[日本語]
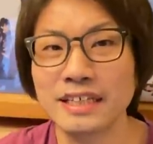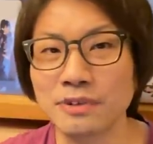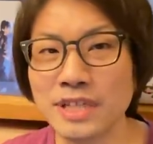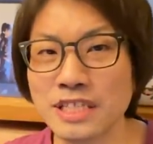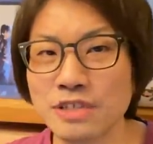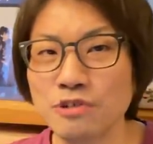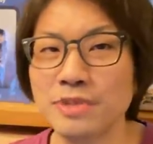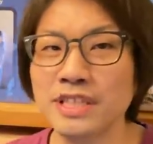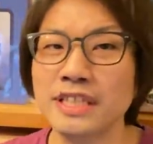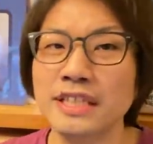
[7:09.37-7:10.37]
同じ
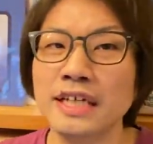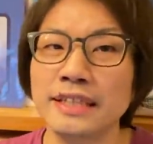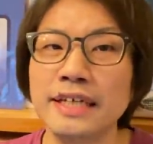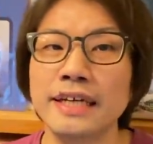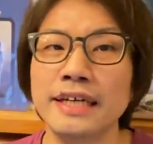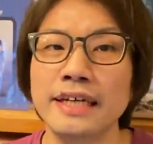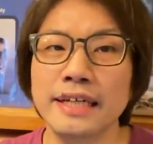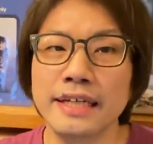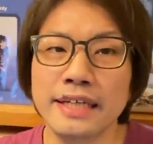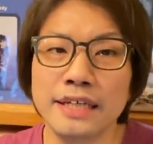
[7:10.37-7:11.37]
コミュニティの中で
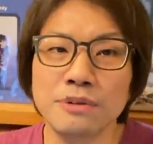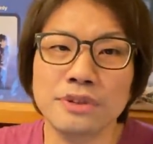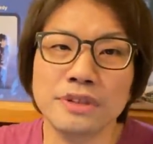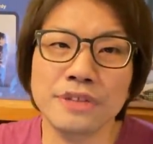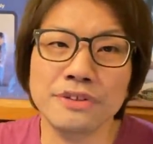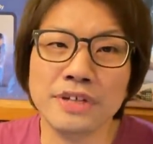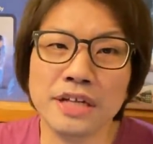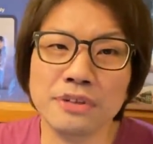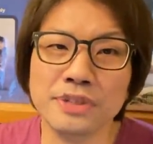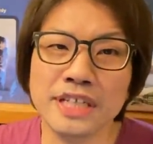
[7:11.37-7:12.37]
英語っていう
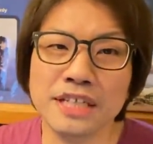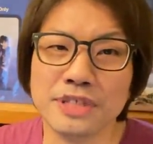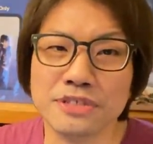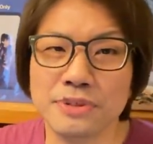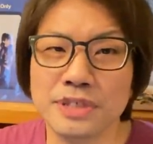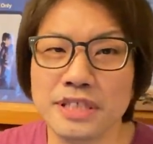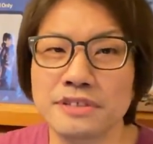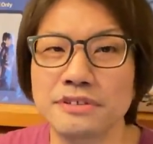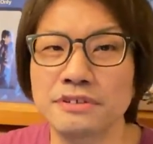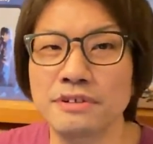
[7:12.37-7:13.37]
環境にない人たちとお話し
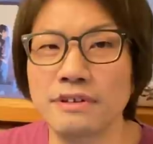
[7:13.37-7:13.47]
すると、